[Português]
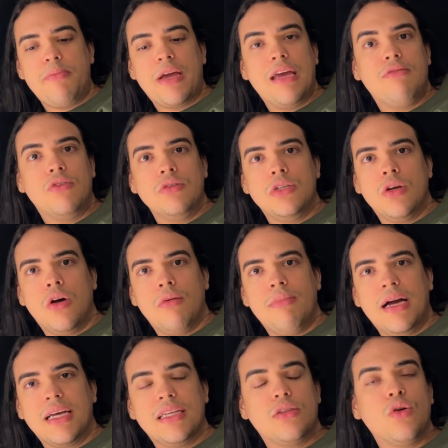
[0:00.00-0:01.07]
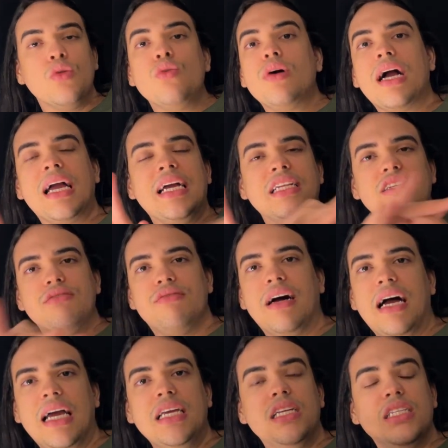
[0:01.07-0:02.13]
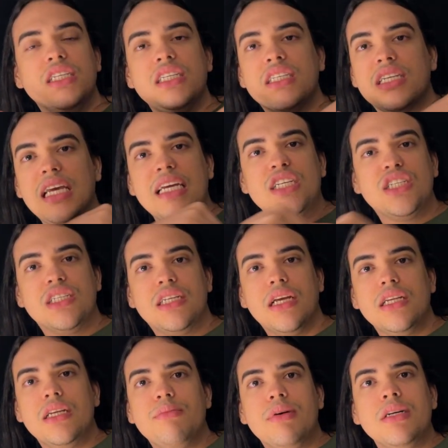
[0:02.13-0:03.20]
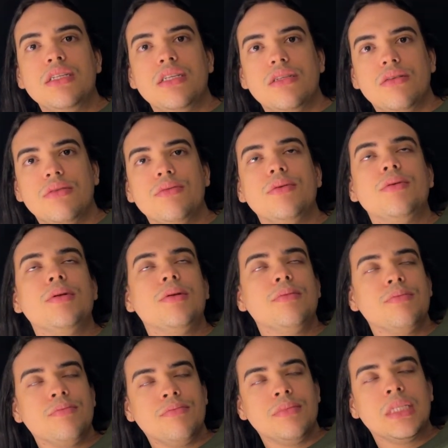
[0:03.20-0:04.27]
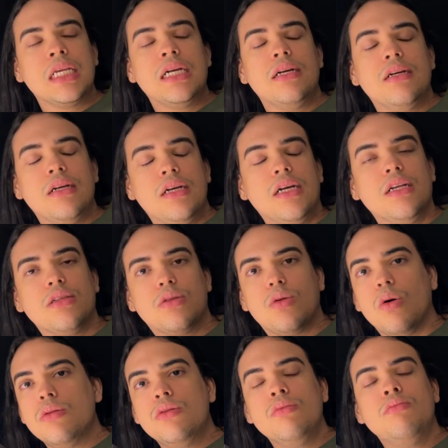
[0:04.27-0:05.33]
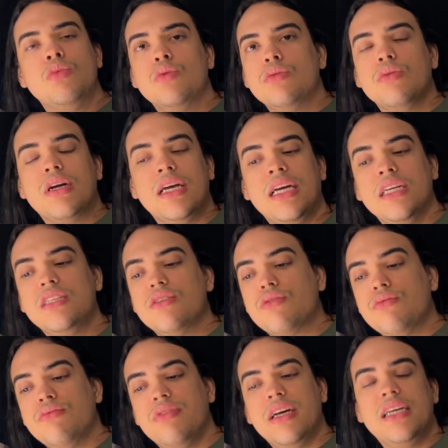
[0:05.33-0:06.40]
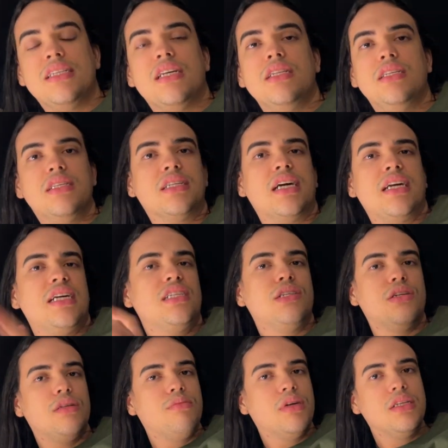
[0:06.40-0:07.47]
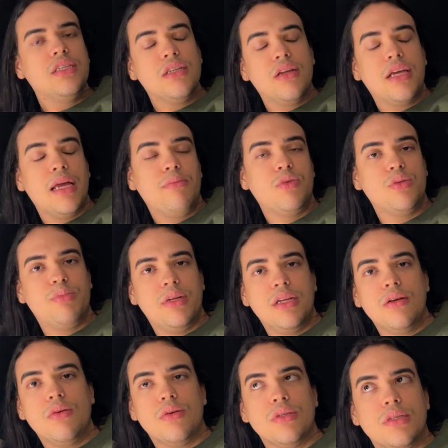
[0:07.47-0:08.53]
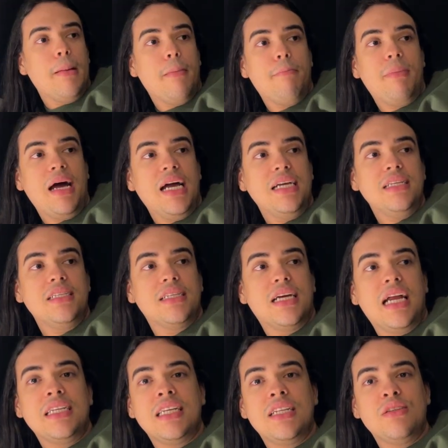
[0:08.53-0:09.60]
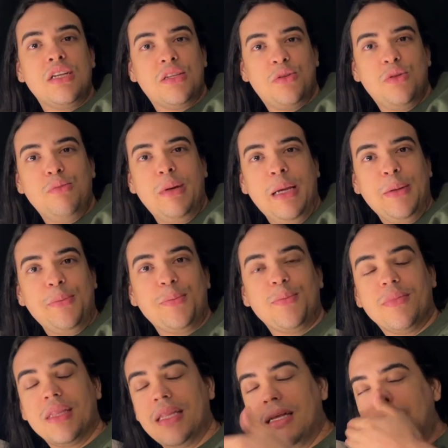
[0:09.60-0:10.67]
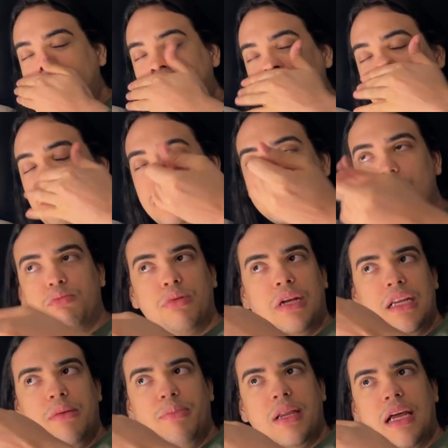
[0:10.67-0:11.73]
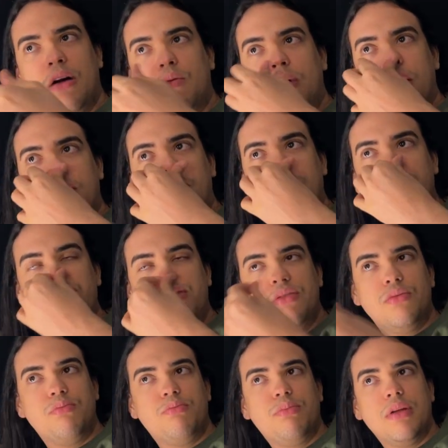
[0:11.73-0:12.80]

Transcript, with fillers: porque vão te roubar. Que todo lugar que a gente vai. Diz que é perto deles, bandido. eles dizendo que o povo é roubado. Todo mundo que a gente conversa diz que aqui é cheio de bandido que é muito perigoso. Mas, graças a Deus, tá tudo bem. Né? A gente passou por ali pela rua agora, viu